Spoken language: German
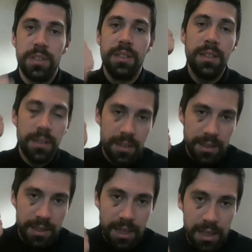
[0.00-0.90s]
Sie
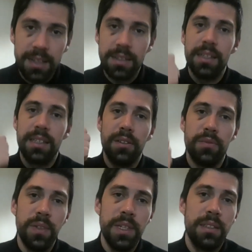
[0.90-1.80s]
sind die einzig
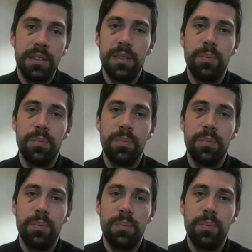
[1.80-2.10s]
wichtigste